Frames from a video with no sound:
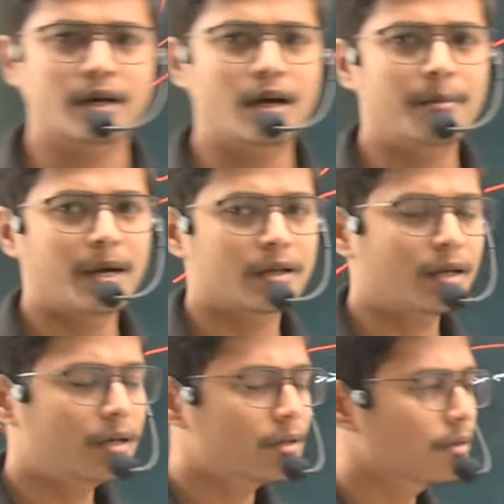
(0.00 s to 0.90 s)
था हमारा
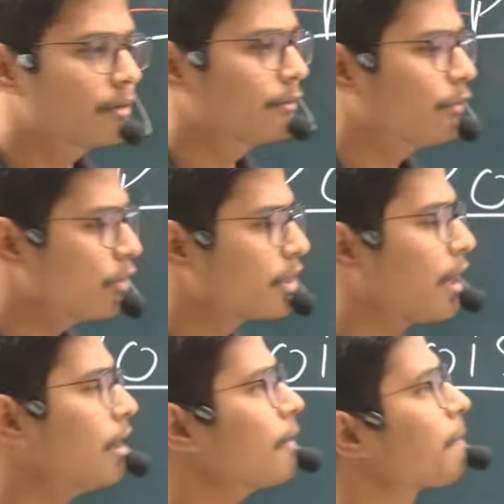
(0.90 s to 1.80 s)
वो
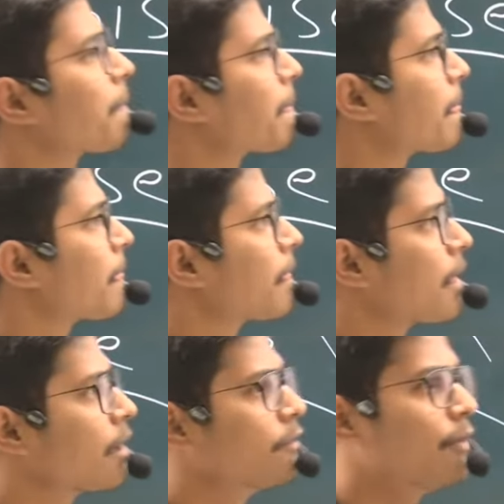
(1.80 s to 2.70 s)
था
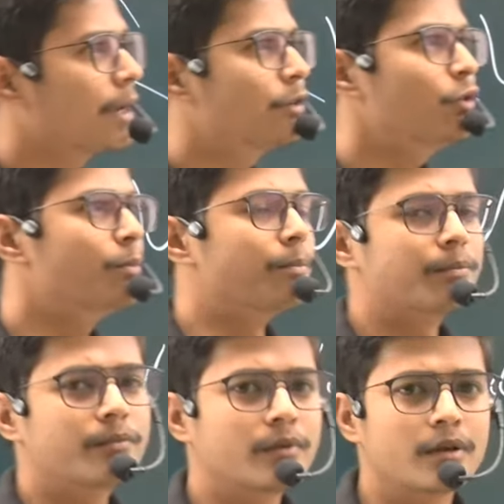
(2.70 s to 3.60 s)
वैक्यूम
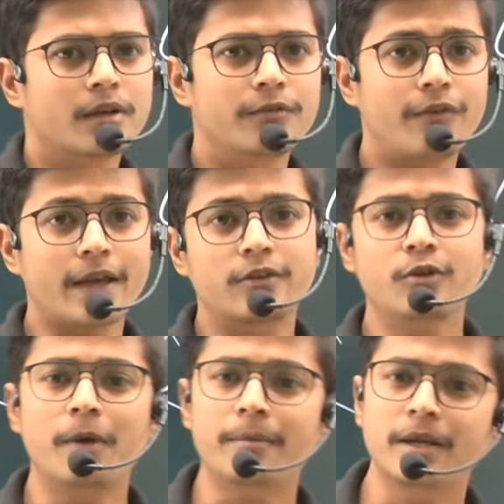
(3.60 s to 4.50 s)

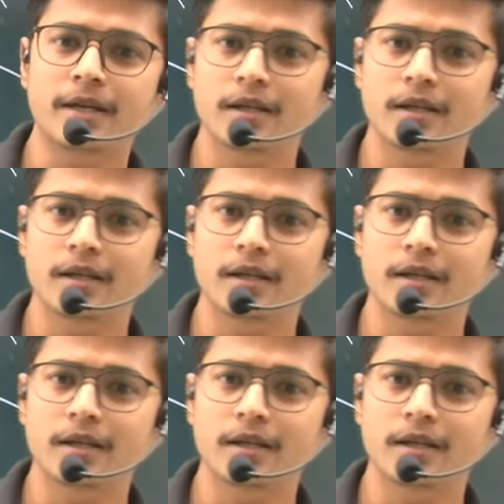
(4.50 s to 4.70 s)
वैक्यूम हमने